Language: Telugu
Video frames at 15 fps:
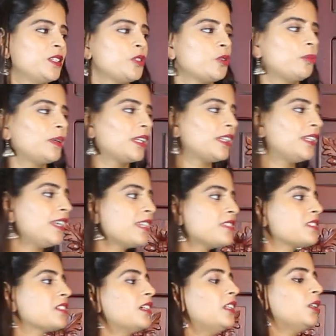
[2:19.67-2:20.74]
సో మన
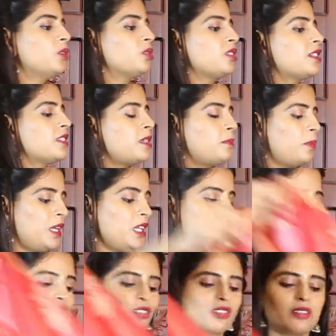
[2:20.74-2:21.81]
నెక్స్ట్ కలర్ వచ్చేసి
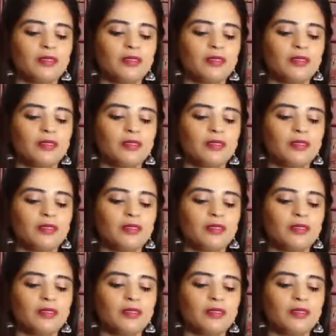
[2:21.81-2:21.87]
పీచ్